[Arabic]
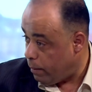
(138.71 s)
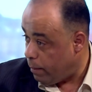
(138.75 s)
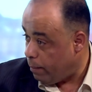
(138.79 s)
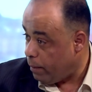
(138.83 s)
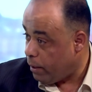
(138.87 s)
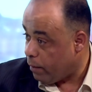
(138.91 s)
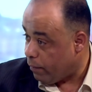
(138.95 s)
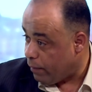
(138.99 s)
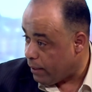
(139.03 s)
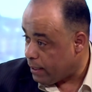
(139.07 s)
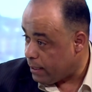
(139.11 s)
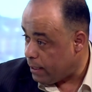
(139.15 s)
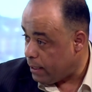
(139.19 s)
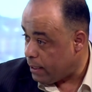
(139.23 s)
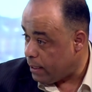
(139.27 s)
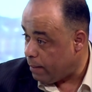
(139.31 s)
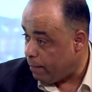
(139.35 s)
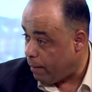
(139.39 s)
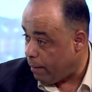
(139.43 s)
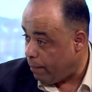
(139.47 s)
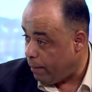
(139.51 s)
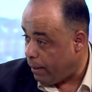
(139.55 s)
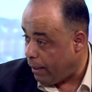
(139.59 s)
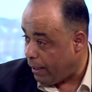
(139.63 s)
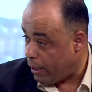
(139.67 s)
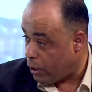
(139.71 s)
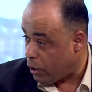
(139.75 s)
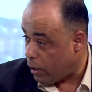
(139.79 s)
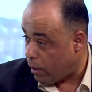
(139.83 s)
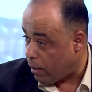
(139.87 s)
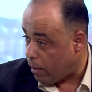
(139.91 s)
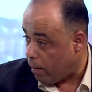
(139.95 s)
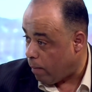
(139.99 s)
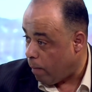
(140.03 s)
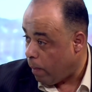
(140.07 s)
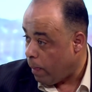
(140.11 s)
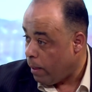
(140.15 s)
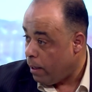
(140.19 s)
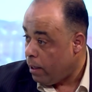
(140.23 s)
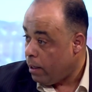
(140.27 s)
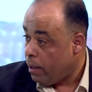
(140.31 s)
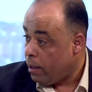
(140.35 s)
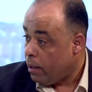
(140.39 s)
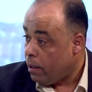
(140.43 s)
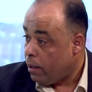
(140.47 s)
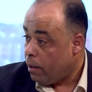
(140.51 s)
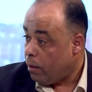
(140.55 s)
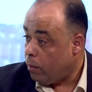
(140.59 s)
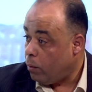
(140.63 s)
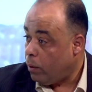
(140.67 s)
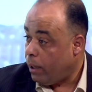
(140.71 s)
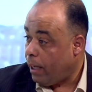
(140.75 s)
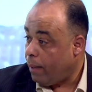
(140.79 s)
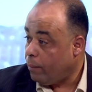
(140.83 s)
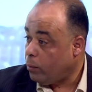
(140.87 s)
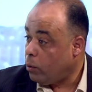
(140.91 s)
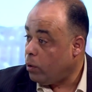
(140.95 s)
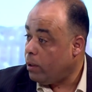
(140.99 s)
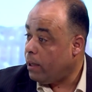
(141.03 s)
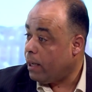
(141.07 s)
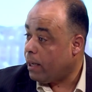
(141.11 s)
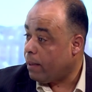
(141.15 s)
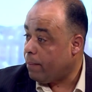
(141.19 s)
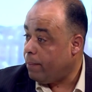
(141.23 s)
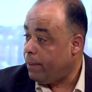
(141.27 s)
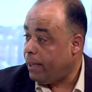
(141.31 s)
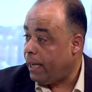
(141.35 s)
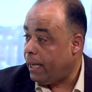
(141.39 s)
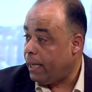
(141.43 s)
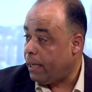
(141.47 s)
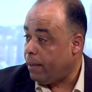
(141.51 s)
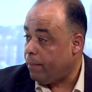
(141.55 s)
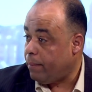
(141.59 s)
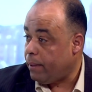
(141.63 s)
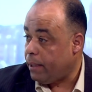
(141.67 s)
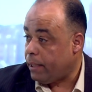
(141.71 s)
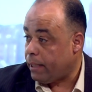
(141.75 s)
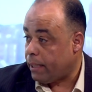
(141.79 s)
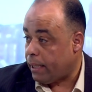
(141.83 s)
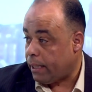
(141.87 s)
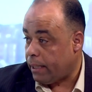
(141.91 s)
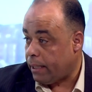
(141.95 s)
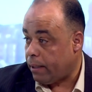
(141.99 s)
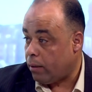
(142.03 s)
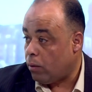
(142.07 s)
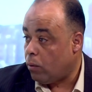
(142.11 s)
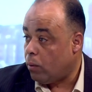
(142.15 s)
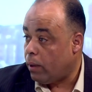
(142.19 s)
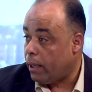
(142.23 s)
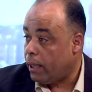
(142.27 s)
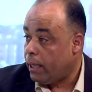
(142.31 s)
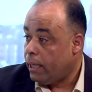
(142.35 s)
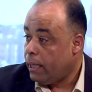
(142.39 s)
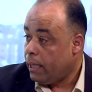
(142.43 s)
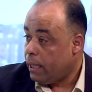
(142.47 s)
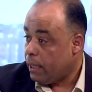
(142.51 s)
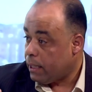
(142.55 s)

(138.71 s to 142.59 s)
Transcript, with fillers: 62% 62% فاصلة سبعة بالعشرة نعم. والحمد لله رب العالمين يعني هو